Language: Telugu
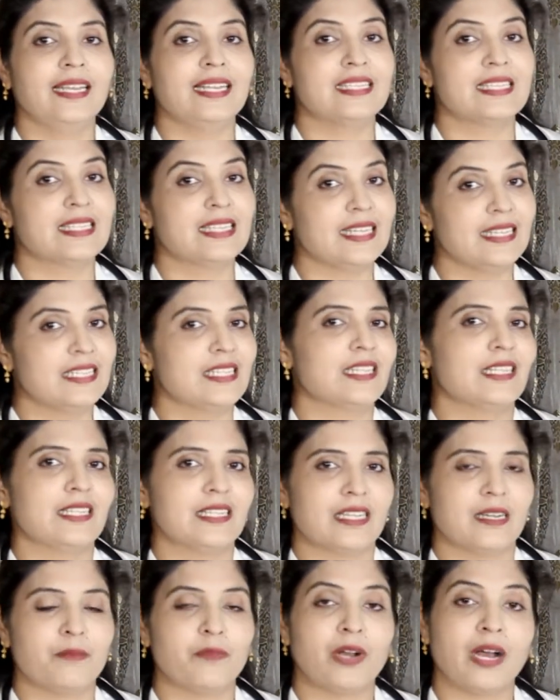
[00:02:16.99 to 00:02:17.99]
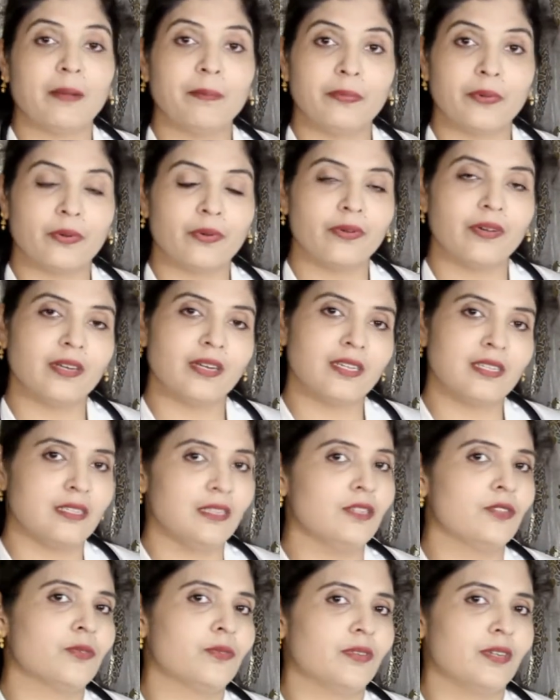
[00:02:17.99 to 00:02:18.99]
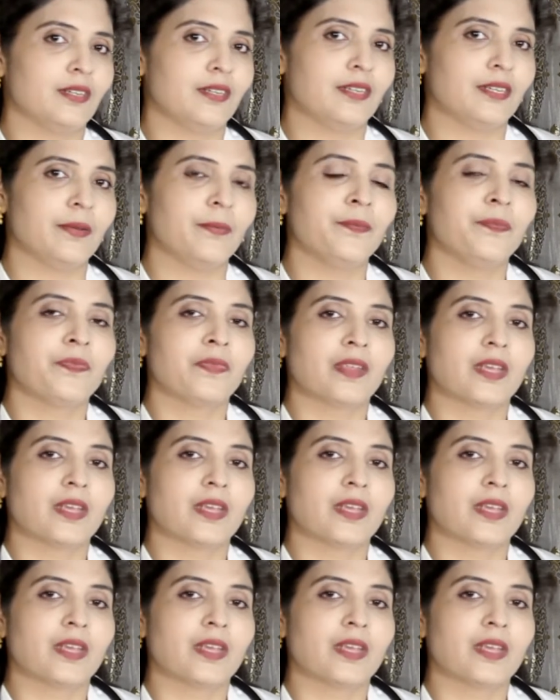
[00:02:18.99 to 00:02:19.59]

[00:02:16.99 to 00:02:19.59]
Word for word: ఎక్సర్సైజ్ చేసాము ఆ ప్రోగ్రెస్ని చూడండి